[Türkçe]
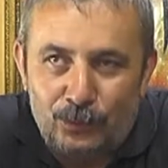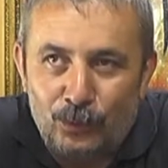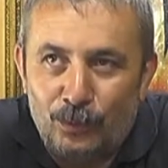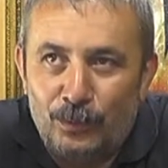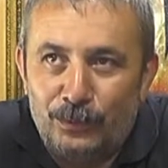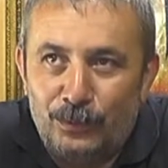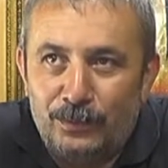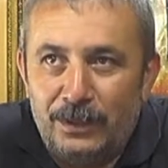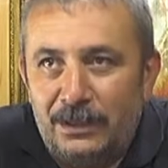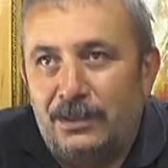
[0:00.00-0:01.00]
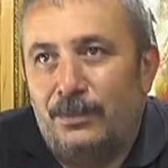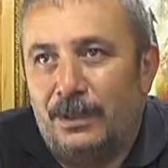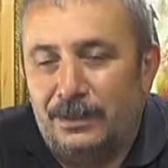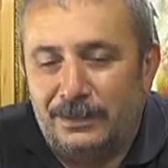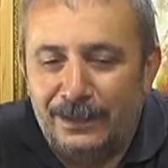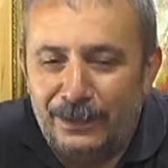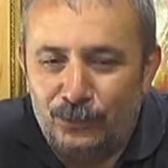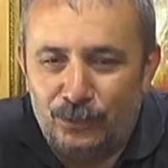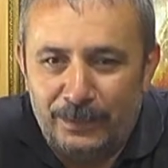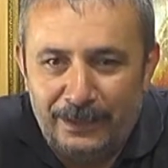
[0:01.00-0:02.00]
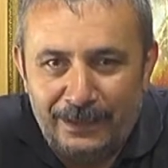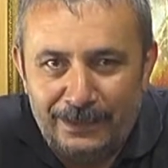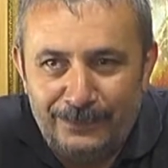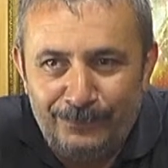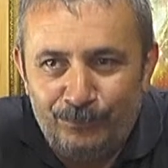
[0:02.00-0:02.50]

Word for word: doğuma büyüme 2006'da Erzurum'a geldim.